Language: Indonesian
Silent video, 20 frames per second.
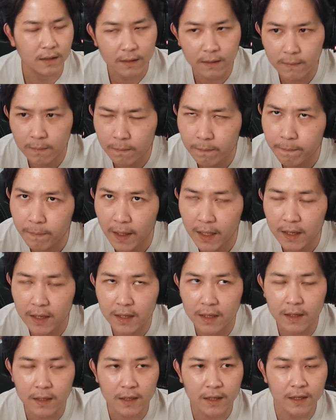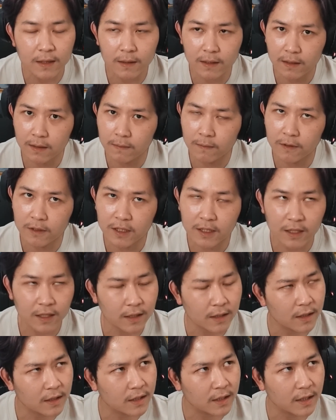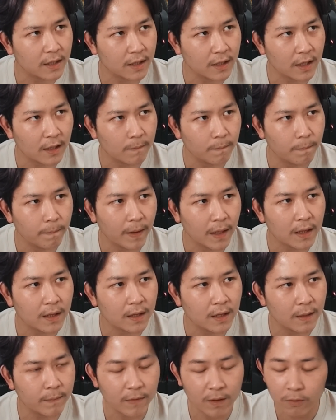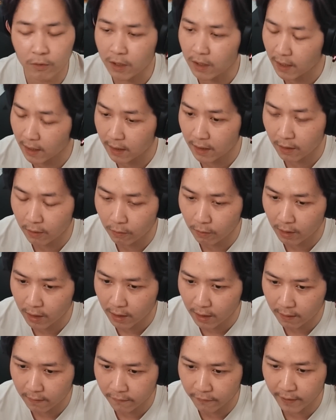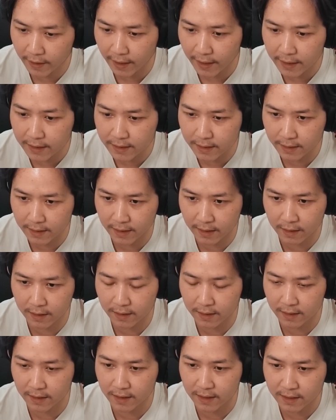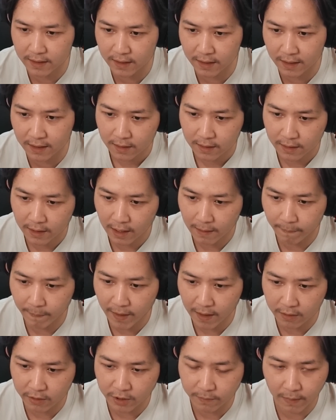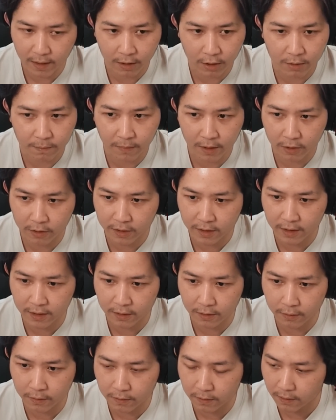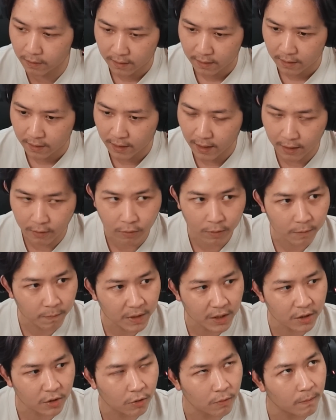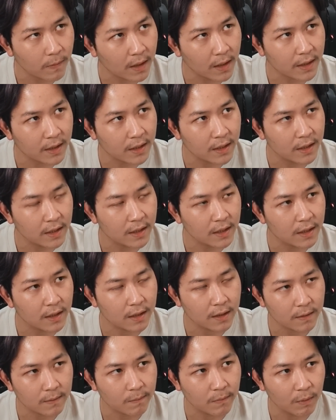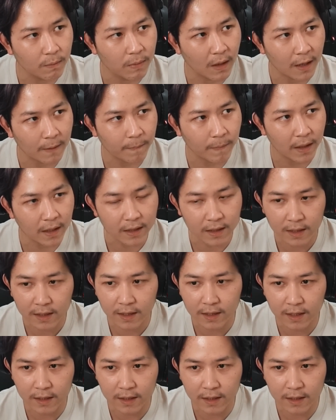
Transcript: empat sekitar empat tim ya mungkin karena gue free agent kali ya guys ya tanpa harus buy out buy out gitu dan gue mencoba di beberapa